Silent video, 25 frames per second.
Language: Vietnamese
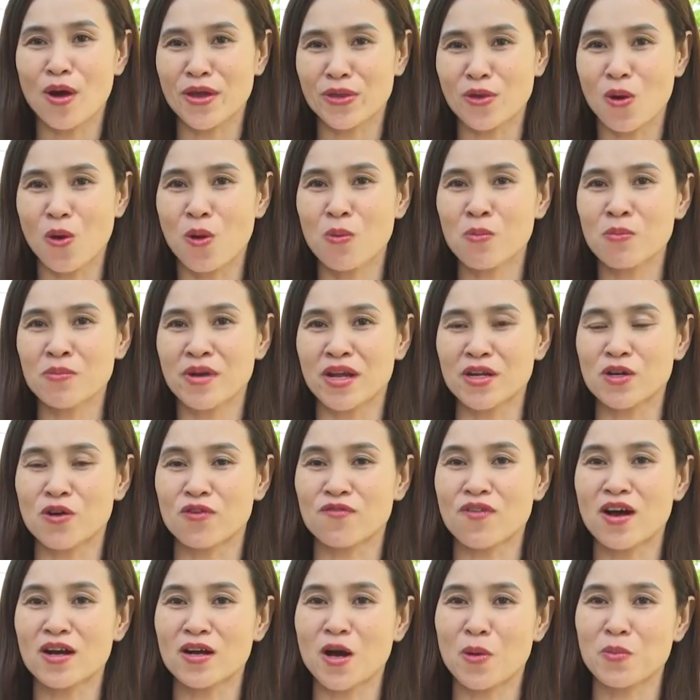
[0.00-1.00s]
qua nhóm để
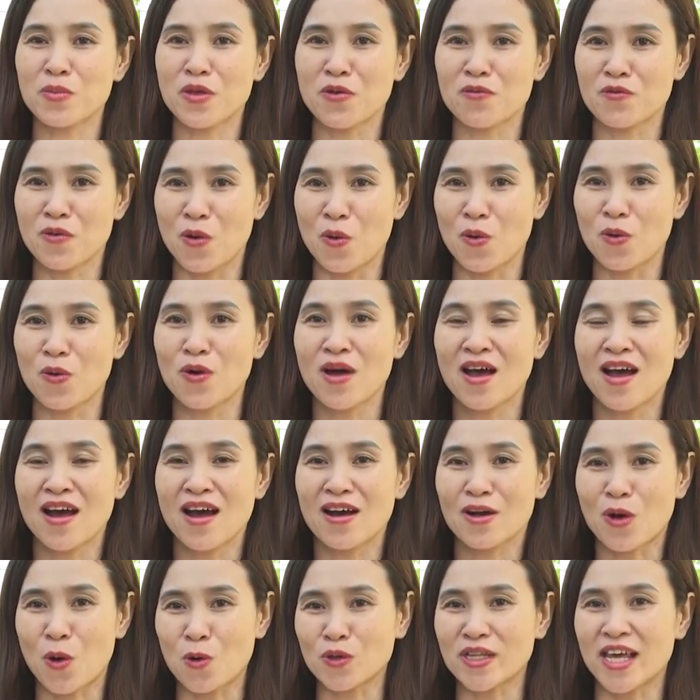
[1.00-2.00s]
rồi phân công nhiệm vụ
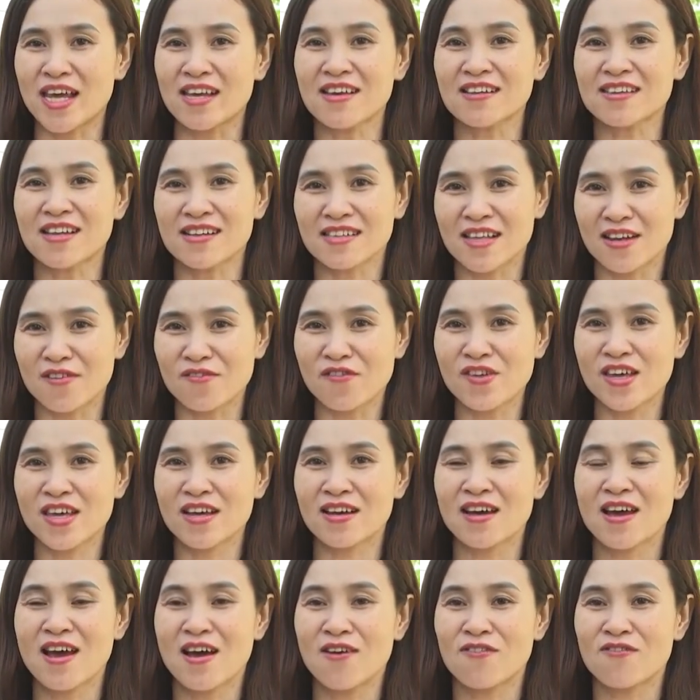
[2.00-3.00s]
cụ thể cho từng thành
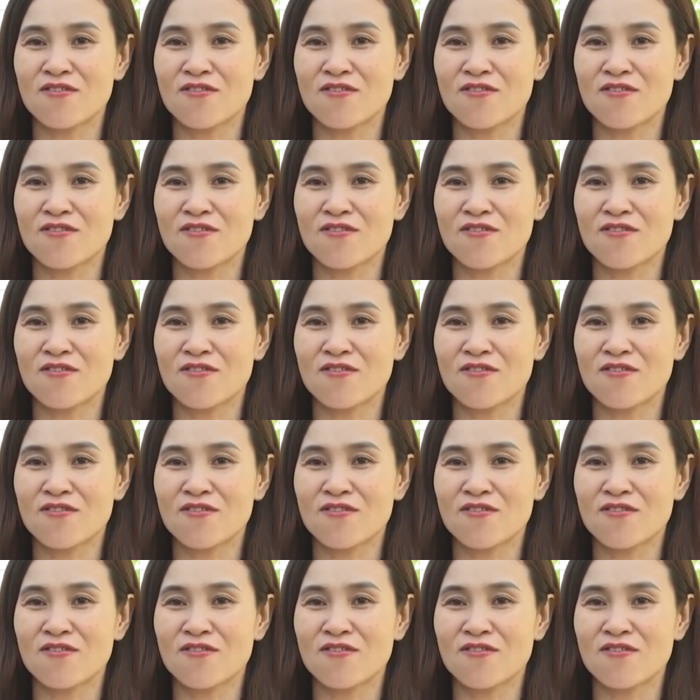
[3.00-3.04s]
viên